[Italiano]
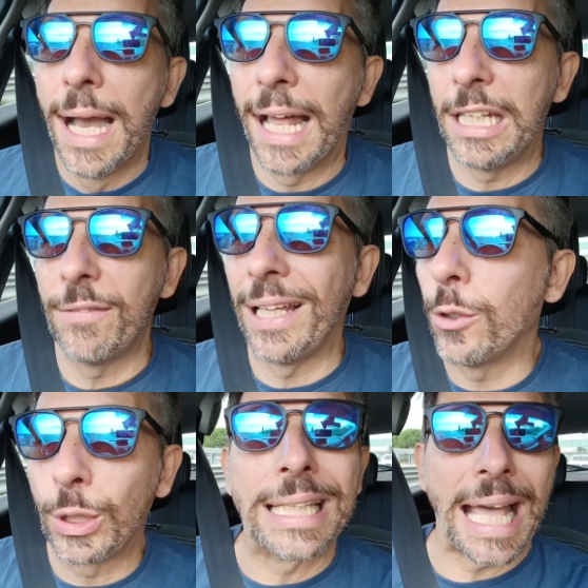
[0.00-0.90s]
a livello
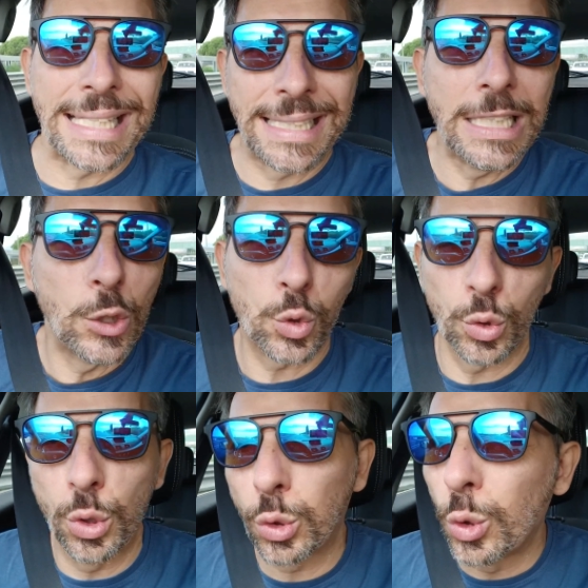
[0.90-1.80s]
di casino su
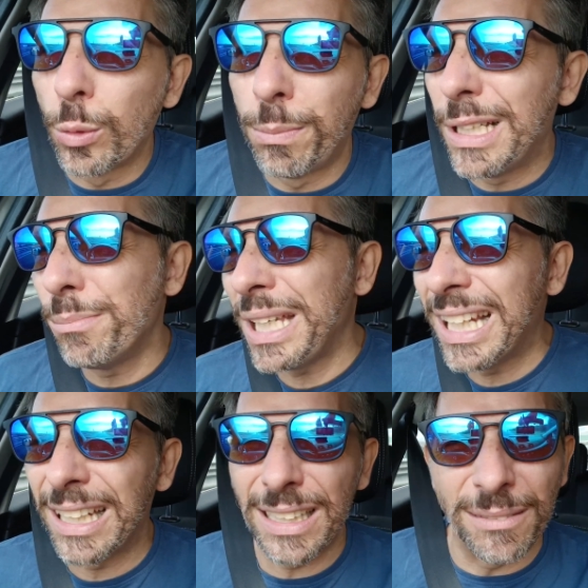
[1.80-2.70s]
YouTube, il
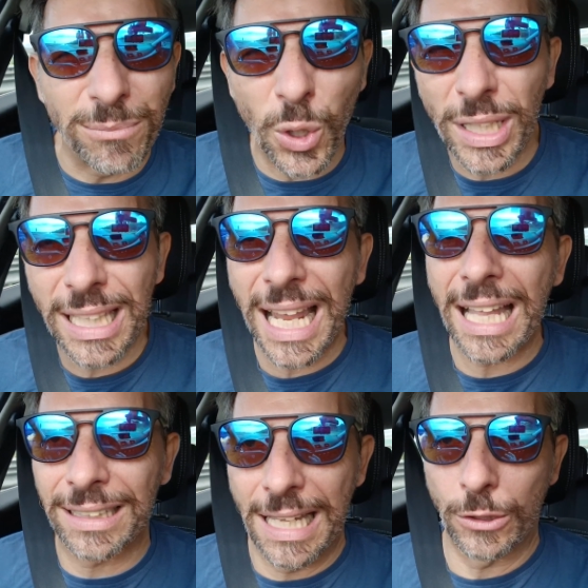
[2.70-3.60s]
Milan non ne
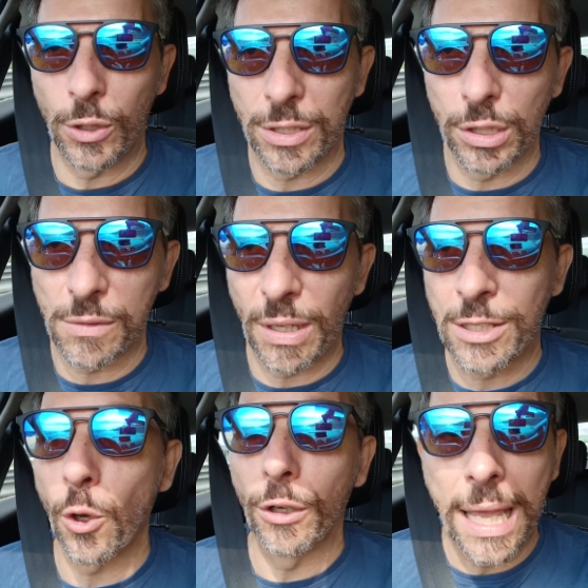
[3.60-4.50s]
darà tanto di
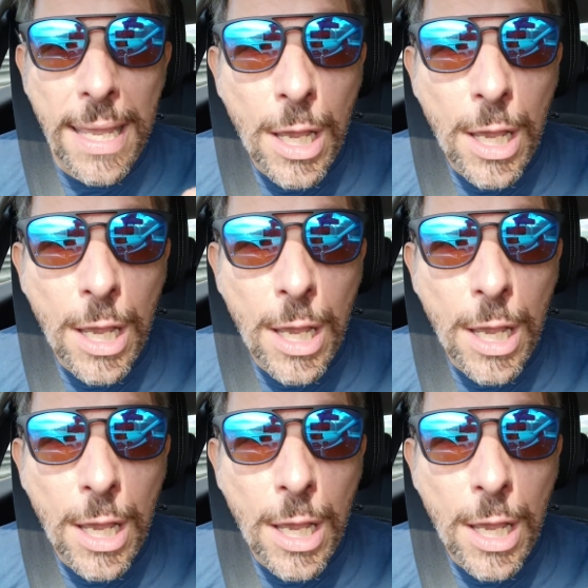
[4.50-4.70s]
soddisfazione.